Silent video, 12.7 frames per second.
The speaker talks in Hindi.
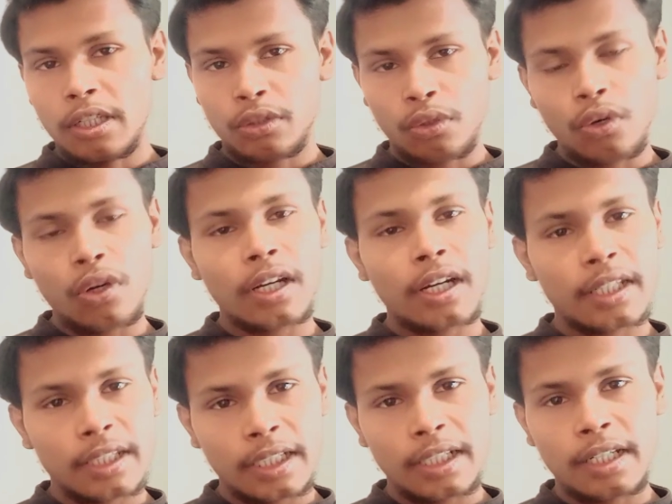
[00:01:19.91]
स्क्रॉल
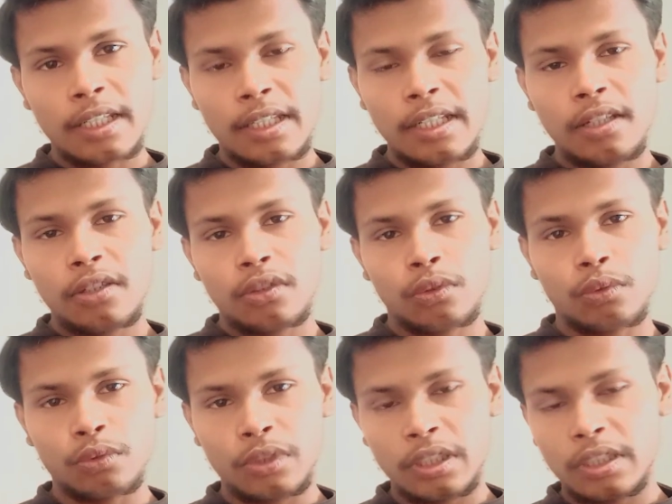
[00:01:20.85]
करते करते तो
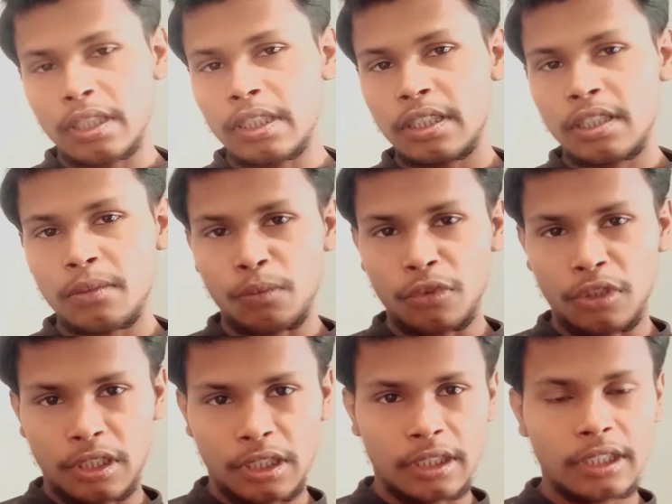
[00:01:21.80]
उसे सजेशन
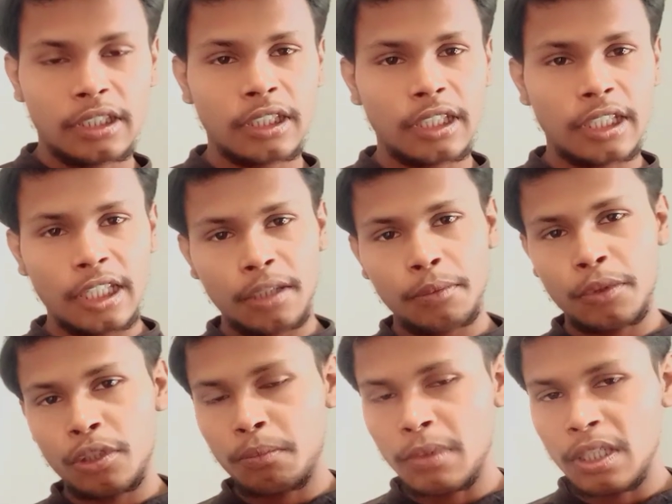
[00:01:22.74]
बोलते हैं जैसे कि एक
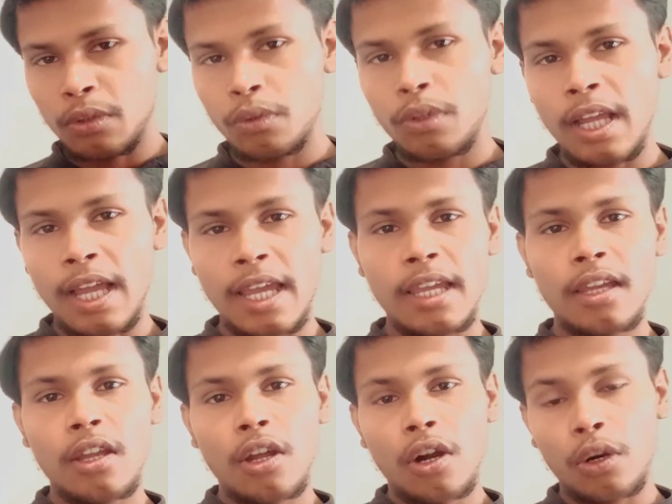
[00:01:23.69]
वीडियो प्ले हो रहा
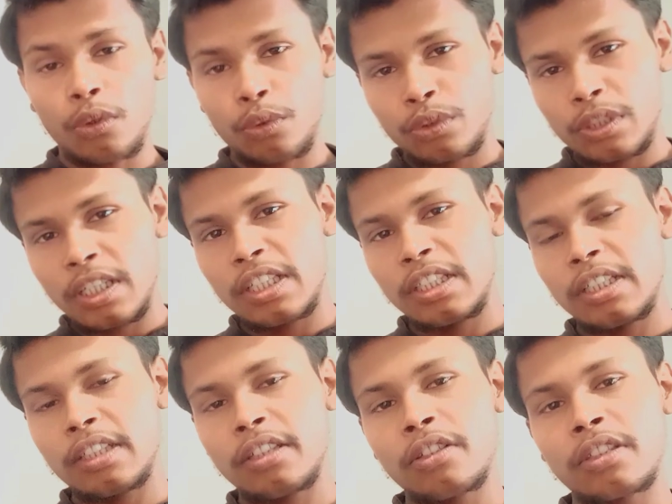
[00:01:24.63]
है और उसके
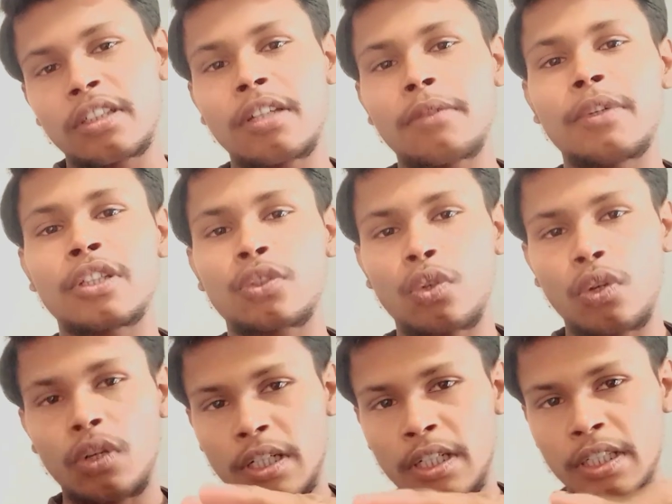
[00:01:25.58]
नीचे जैसे जब
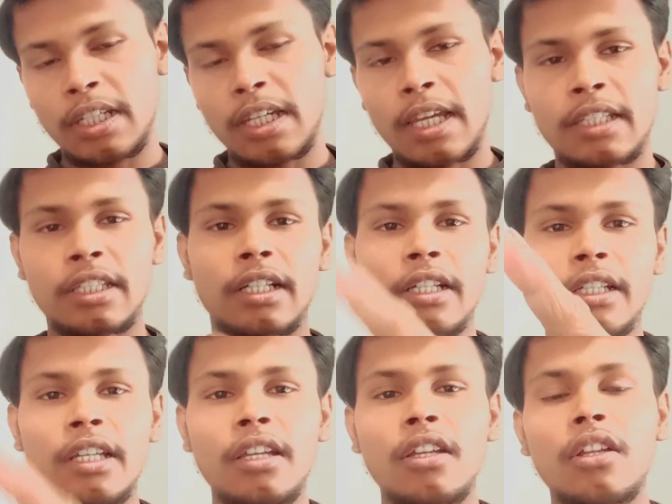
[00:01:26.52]
स्क्रॉल करेंगे ऐसे
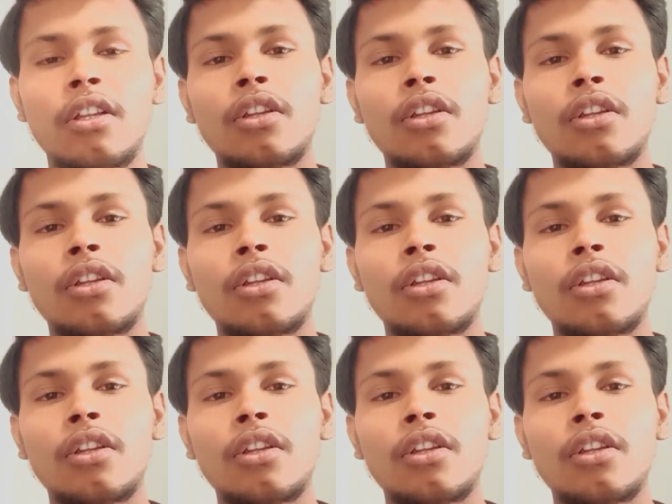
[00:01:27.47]
करके